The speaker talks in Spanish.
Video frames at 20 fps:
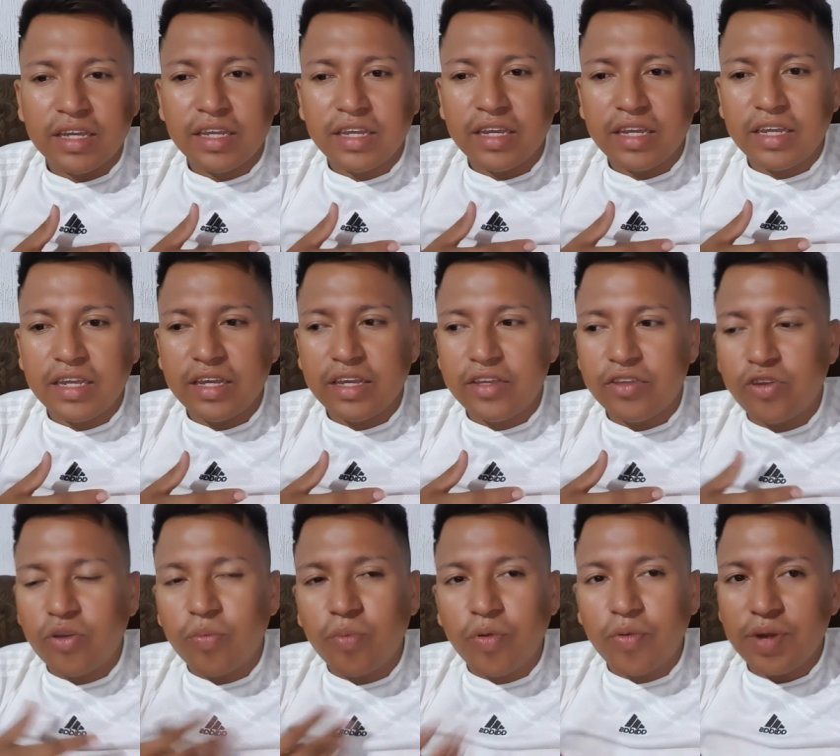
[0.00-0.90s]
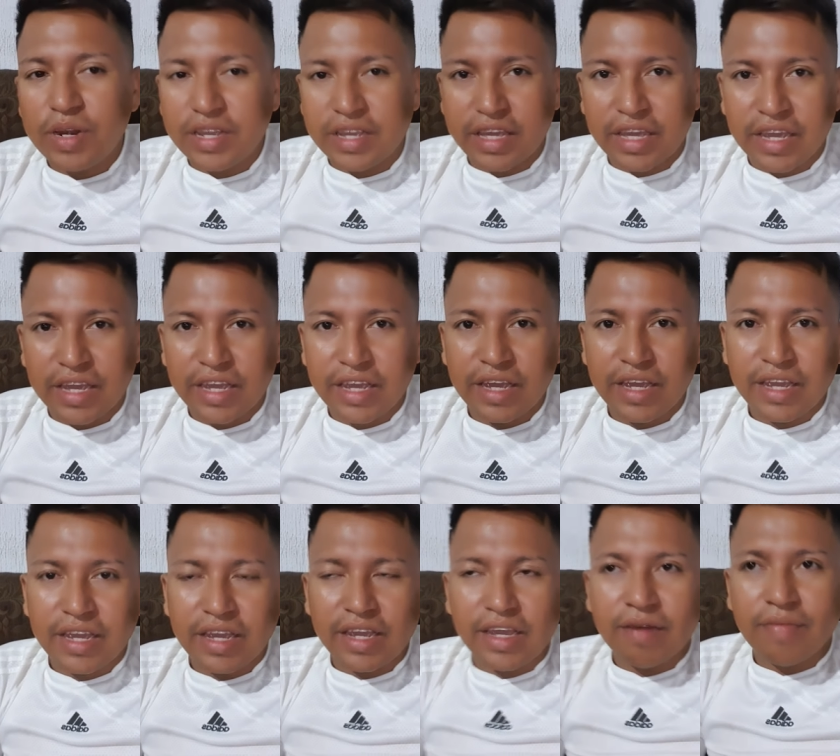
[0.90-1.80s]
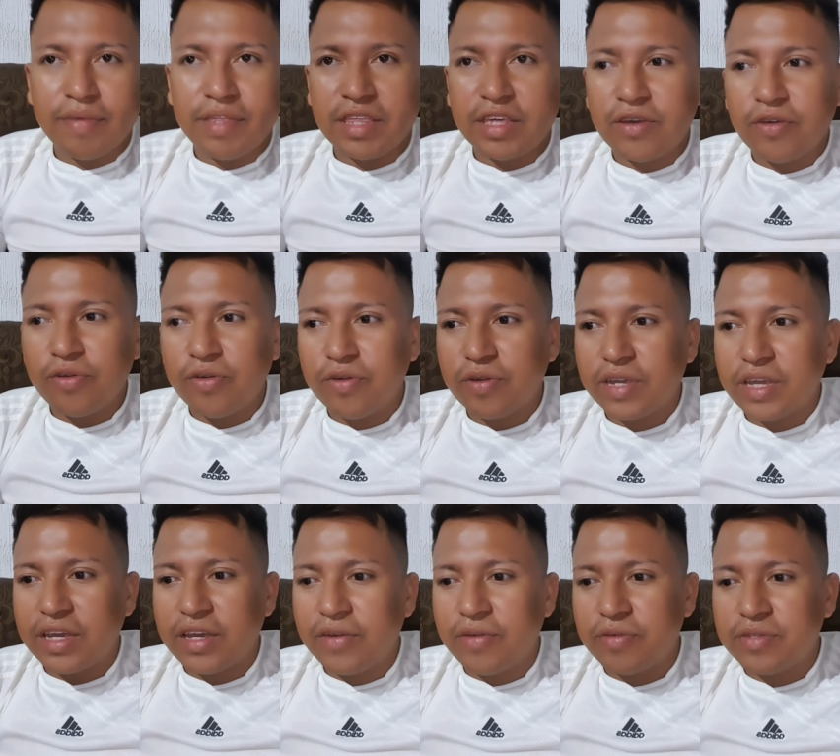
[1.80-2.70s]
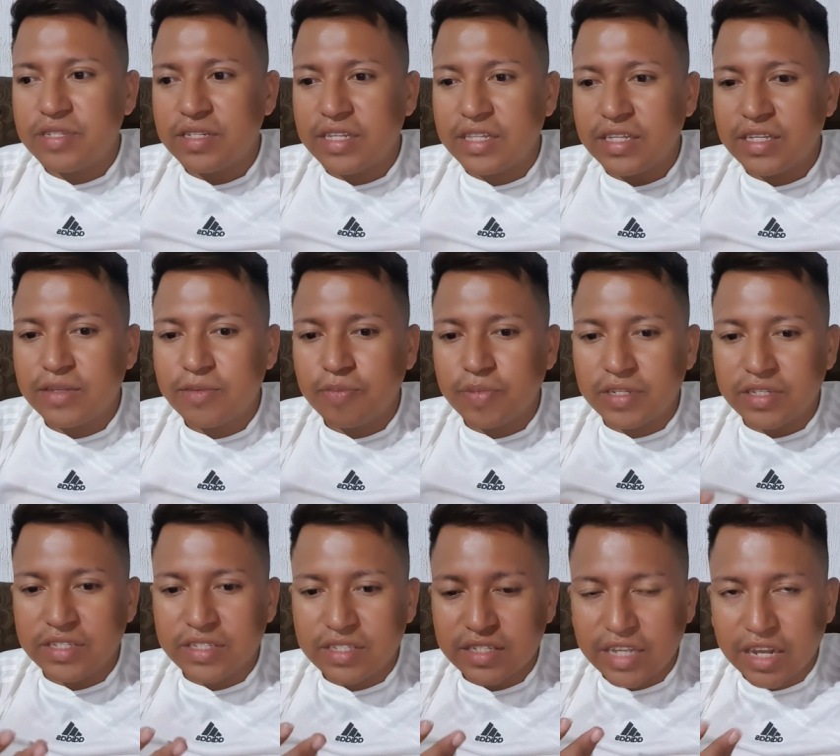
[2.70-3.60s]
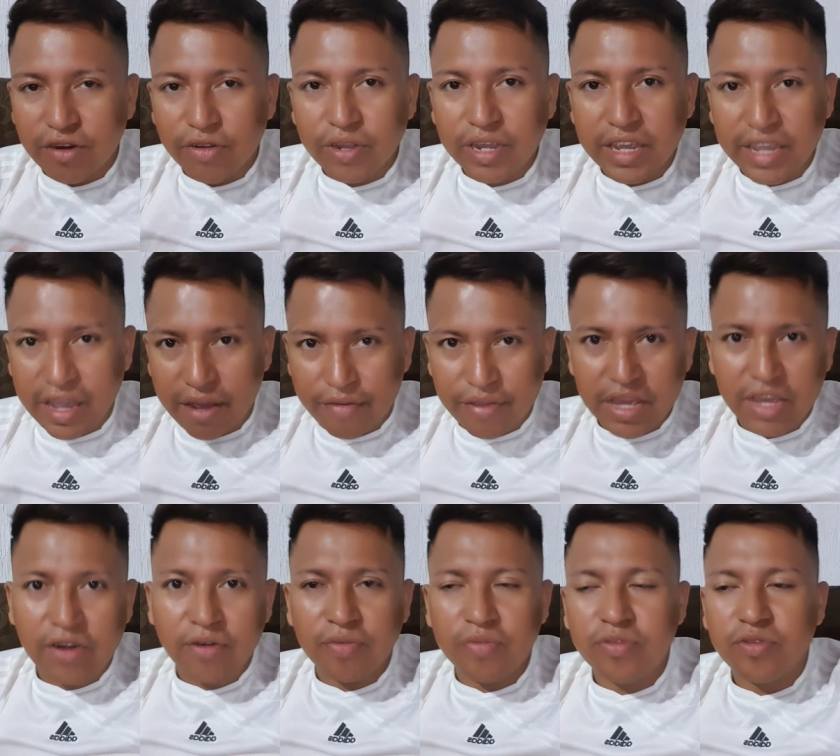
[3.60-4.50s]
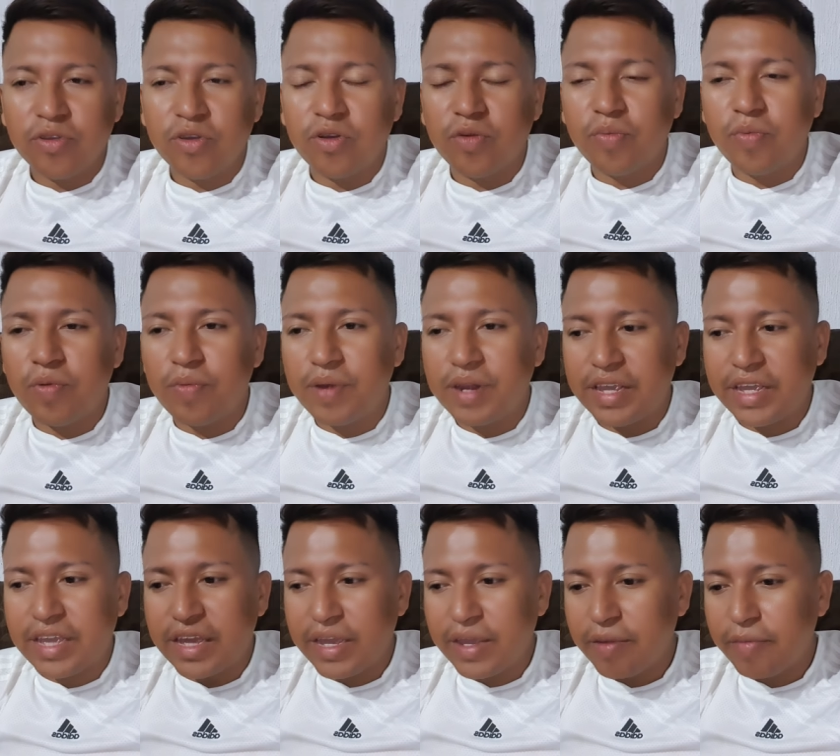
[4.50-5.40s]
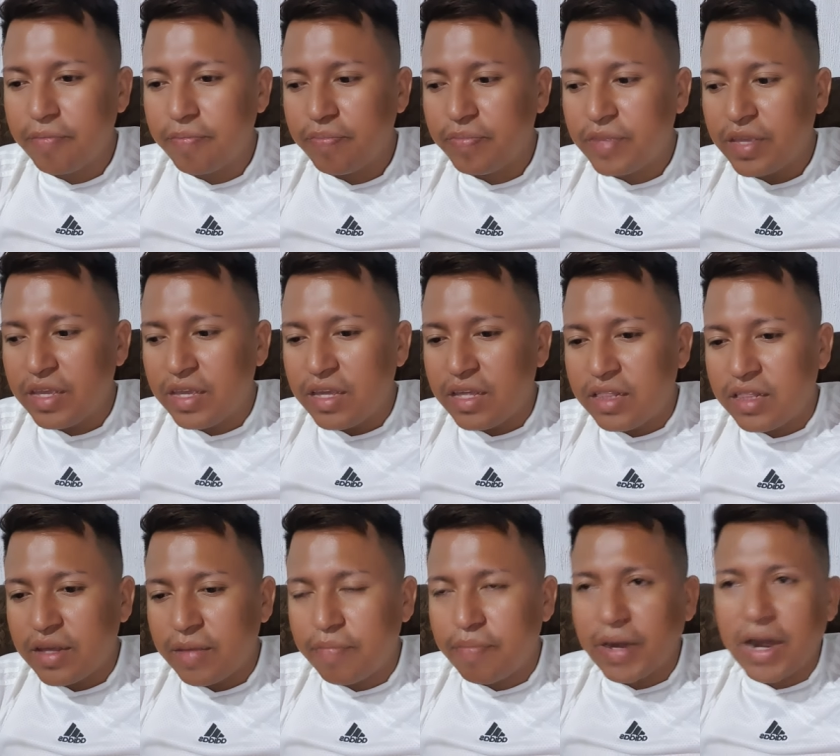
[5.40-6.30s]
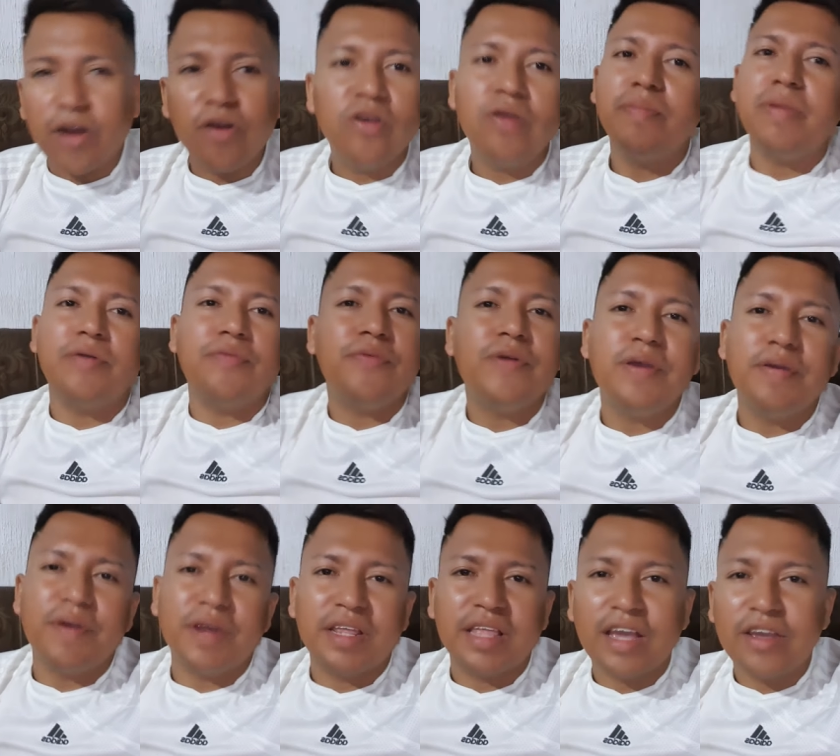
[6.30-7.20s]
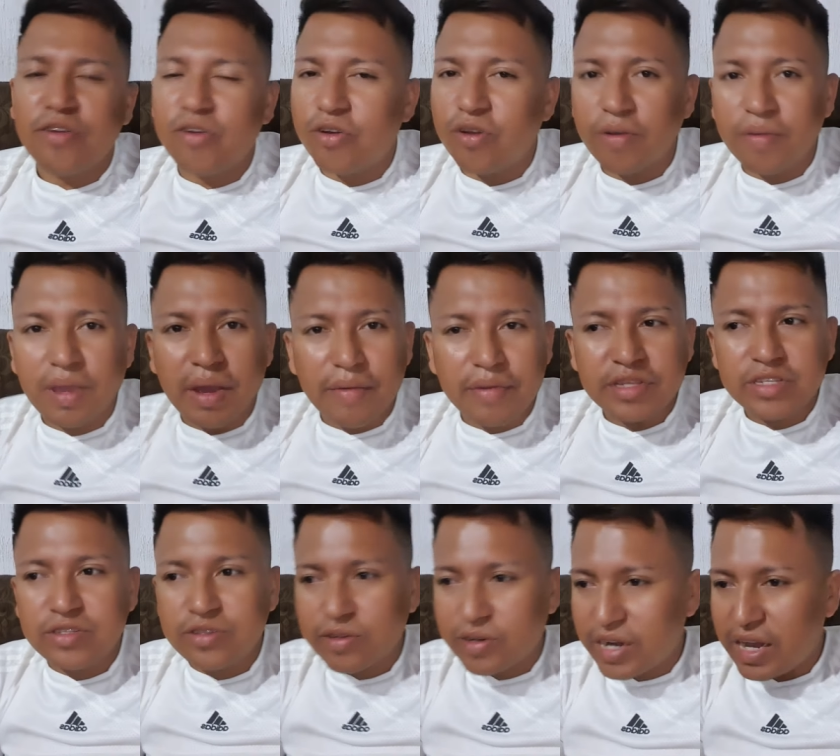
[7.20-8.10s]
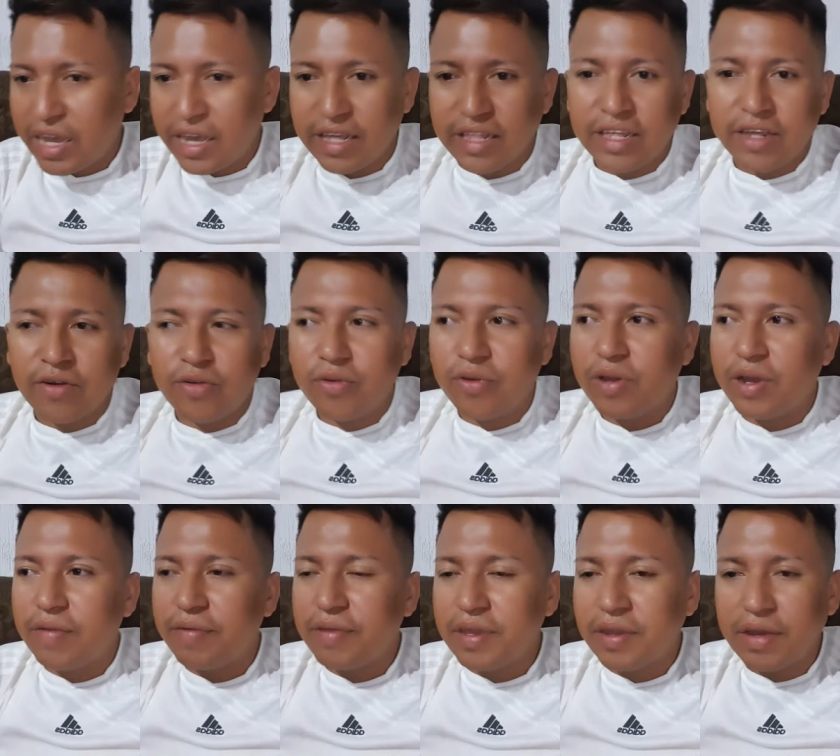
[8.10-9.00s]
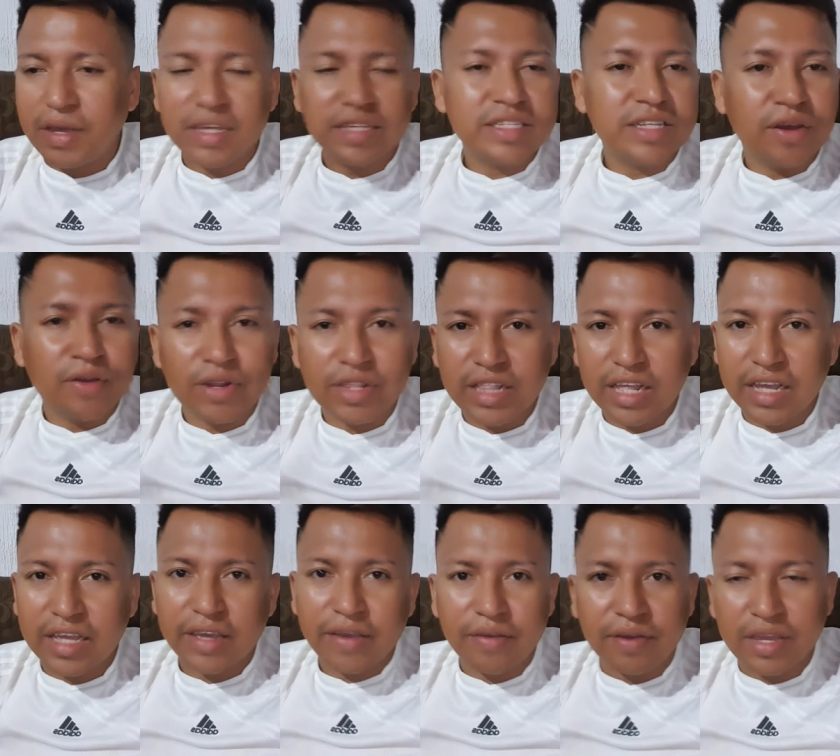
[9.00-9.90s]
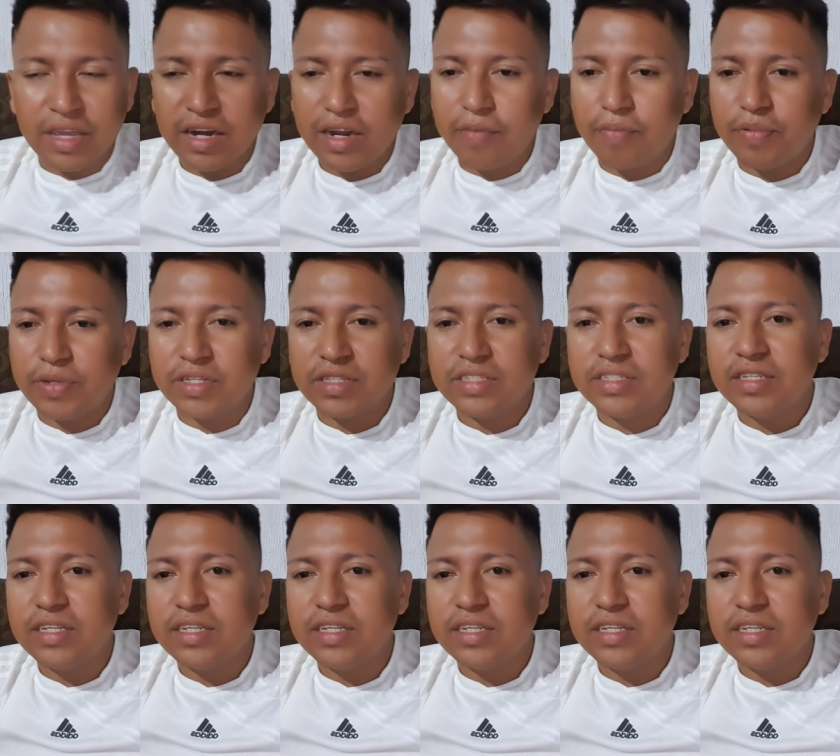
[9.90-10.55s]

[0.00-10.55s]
eh, yo publiqué el video que ustedes pues creo que ya vieron, yo lo publiqué temprano y me fui, ¿verdad? Yo no había visto nada, no había, hasta ahorita que vine pues